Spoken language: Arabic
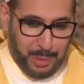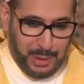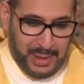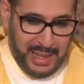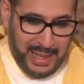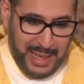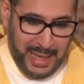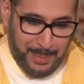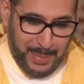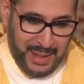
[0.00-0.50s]
لا
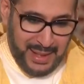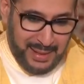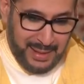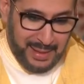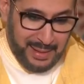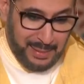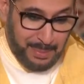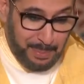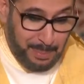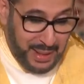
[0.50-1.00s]
بد لها
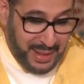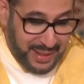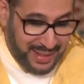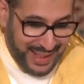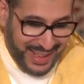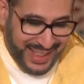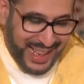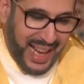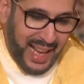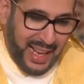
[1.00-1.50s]
من من
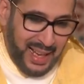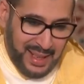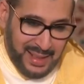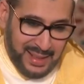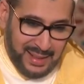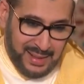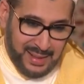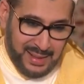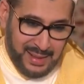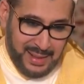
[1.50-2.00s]
ذكاء
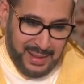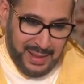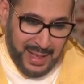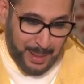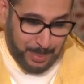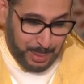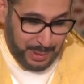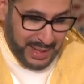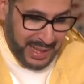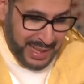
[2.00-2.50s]

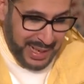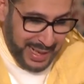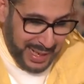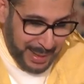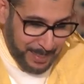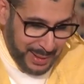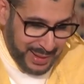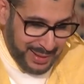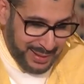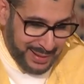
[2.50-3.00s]
لا بد
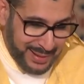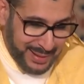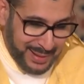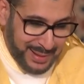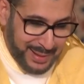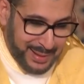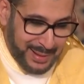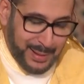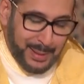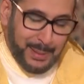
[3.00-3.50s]
لها من
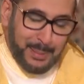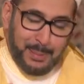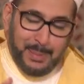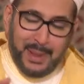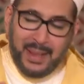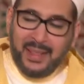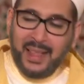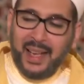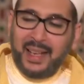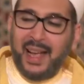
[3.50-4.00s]
من